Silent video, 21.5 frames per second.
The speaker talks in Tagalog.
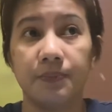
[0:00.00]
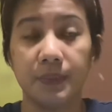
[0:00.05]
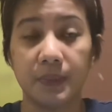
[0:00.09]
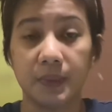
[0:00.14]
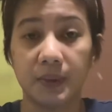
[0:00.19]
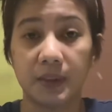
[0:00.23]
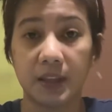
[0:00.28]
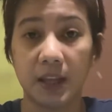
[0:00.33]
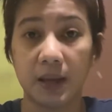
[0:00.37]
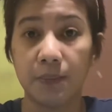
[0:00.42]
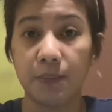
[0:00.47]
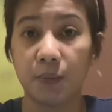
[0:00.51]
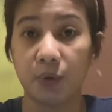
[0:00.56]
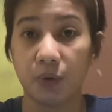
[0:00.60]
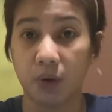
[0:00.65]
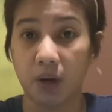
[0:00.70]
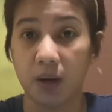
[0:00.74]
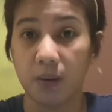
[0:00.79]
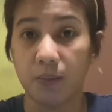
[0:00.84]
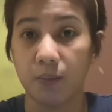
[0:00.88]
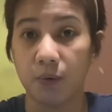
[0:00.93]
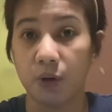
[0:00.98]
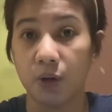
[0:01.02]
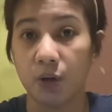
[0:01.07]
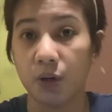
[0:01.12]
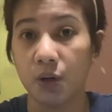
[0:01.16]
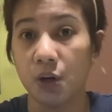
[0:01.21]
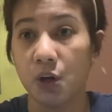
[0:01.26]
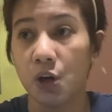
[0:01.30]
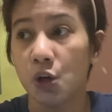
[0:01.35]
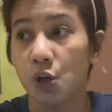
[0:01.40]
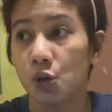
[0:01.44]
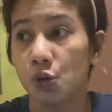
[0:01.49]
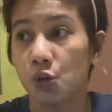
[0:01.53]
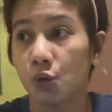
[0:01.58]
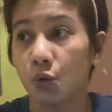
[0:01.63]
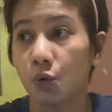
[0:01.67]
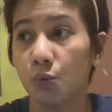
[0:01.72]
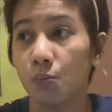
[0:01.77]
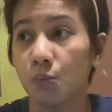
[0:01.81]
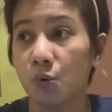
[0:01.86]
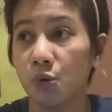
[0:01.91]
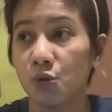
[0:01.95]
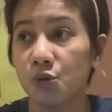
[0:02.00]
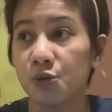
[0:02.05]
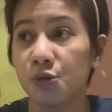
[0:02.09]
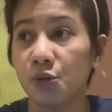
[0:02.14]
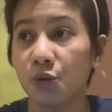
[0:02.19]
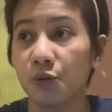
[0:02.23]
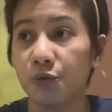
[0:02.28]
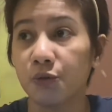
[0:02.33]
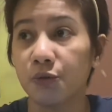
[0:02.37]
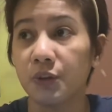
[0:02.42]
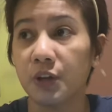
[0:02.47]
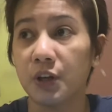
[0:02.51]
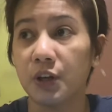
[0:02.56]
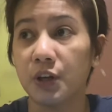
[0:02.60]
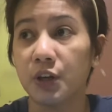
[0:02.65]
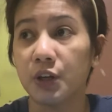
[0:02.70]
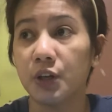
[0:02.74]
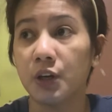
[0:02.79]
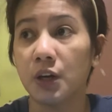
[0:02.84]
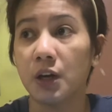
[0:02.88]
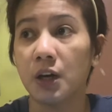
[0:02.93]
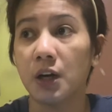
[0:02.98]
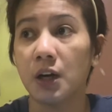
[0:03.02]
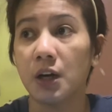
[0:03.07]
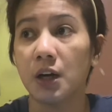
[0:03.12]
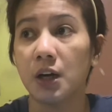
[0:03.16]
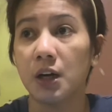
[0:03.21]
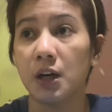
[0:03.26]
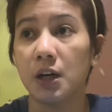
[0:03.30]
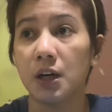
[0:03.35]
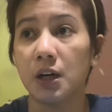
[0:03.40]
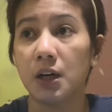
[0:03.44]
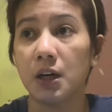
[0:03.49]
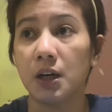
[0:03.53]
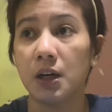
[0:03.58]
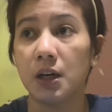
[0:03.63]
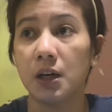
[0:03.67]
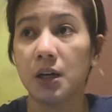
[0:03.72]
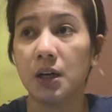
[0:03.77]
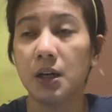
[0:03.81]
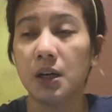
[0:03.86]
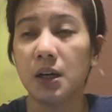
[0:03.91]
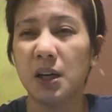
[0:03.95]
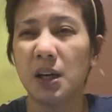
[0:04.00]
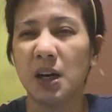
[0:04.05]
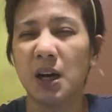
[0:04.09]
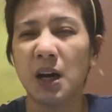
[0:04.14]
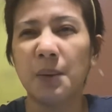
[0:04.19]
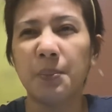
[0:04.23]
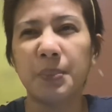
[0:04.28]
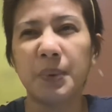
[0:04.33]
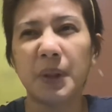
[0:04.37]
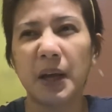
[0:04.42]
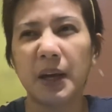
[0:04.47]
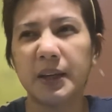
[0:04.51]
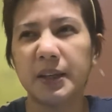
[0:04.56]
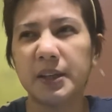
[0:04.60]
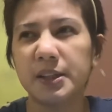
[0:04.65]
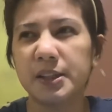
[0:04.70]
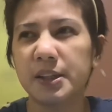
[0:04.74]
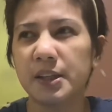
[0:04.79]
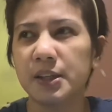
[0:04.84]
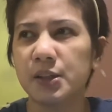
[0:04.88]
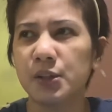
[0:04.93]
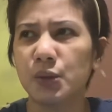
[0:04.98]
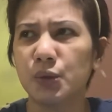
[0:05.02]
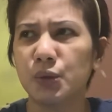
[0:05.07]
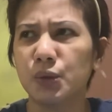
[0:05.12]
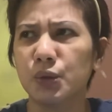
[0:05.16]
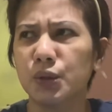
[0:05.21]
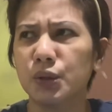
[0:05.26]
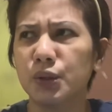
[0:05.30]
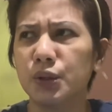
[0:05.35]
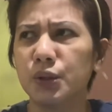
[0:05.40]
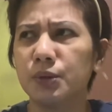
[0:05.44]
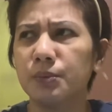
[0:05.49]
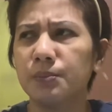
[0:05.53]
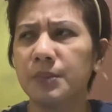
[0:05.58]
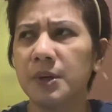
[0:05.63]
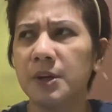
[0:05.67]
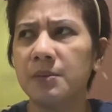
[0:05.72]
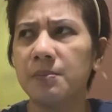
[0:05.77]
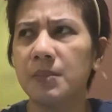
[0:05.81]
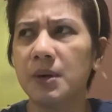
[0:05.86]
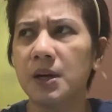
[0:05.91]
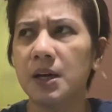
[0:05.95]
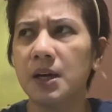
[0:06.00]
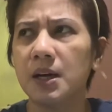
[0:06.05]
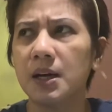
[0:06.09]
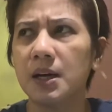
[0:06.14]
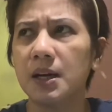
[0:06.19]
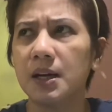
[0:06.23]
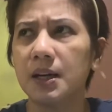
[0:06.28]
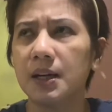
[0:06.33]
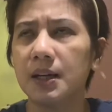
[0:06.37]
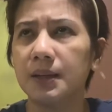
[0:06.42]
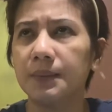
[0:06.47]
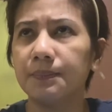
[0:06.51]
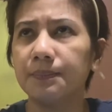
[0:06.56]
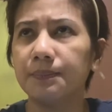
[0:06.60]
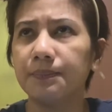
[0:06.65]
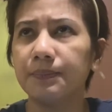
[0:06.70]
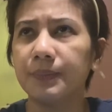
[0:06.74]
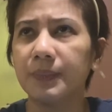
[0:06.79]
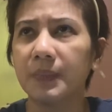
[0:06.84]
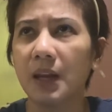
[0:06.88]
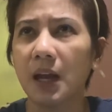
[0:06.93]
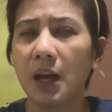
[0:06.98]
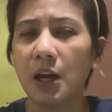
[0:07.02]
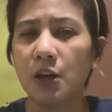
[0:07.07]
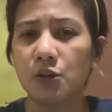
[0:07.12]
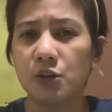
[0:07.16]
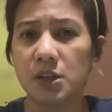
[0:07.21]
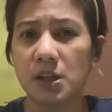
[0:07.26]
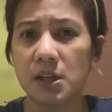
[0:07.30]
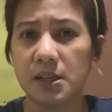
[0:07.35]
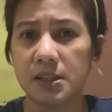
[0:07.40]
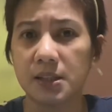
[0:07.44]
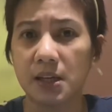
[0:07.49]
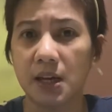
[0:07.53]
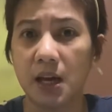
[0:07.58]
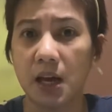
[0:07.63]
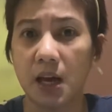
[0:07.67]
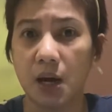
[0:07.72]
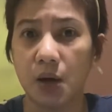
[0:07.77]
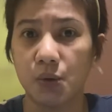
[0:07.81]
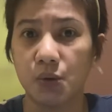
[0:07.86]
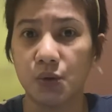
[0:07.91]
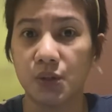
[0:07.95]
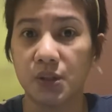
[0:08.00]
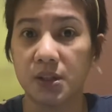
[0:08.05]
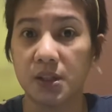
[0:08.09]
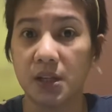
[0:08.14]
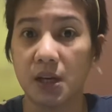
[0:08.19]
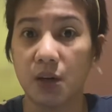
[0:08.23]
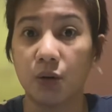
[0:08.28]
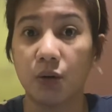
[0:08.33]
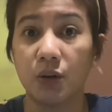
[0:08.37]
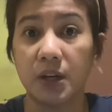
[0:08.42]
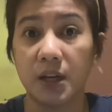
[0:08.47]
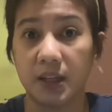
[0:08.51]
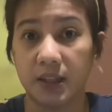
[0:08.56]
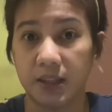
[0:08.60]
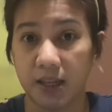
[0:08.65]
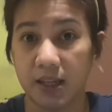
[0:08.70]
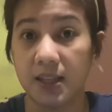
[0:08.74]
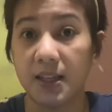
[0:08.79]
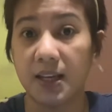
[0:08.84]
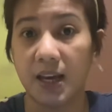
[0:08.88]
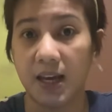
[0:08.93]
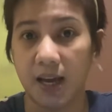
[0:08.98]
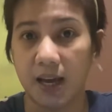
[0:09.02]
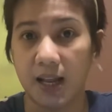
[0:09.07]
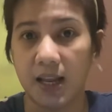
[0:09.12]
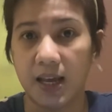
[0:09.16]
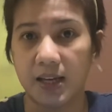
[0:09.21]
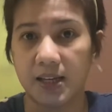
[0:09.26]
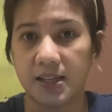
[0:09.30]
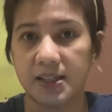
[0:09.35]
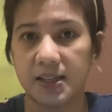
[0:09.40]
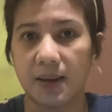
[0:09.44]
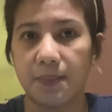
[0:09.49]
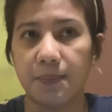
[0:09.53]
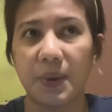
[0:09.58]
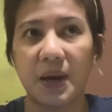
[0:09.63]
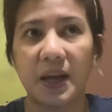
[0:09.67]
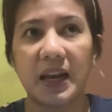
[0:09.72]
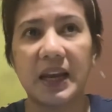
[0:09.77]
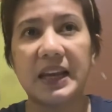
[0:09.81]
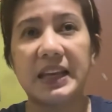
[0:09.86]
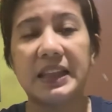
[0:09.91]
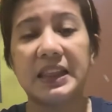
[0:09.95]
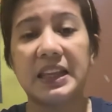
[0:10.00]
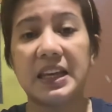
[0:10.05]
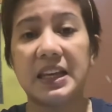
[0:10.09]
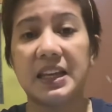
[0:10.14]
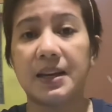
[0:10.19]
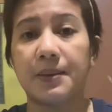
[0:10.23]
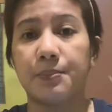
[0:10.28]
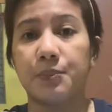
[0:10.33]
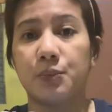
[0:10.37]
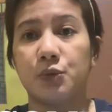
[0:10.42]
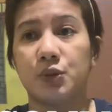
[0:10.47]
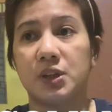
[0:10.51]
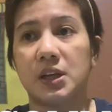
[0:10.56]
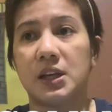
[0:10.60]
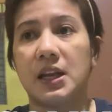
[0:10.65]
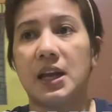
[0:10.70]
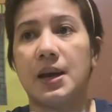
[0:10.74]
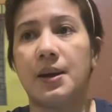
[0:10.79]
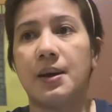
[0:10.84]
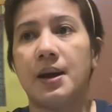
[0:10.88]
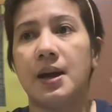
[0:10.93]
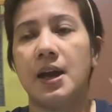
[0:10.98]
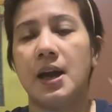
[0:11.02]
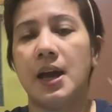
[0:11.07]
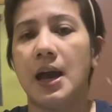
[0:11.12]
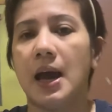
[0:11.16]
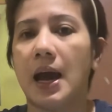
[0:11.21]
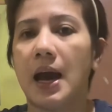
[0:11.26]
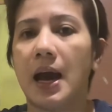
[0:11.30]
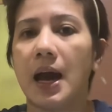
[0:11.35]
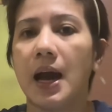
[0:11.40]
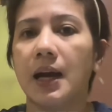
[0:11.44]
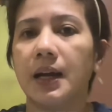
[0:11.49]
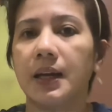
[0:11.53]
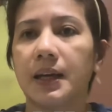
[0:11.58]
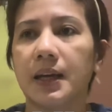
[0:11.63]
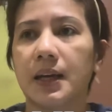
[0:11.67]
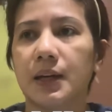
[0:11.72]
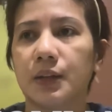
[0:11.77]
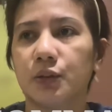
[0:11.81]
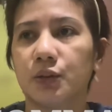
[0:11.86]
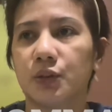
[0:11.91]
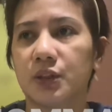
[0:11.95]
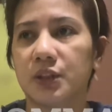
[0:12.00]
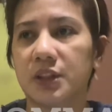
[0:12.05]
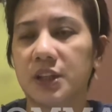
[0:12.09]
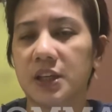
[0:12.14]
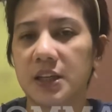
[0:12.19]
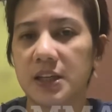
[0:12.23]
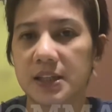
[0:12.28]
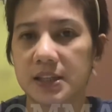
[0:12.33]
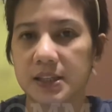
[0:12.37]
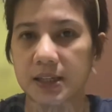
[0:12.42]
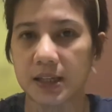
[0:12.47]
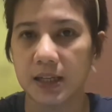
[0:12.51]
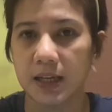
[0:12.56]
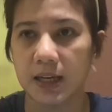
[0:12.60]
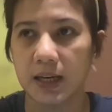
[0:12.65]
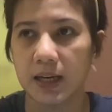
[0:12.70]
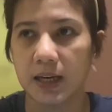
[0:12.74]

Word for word: Tim Kramer, so most of their uh, appliances or may mga ano sila sa house na connected kay Alexa para hindi na po sila aakyat or hindi na sila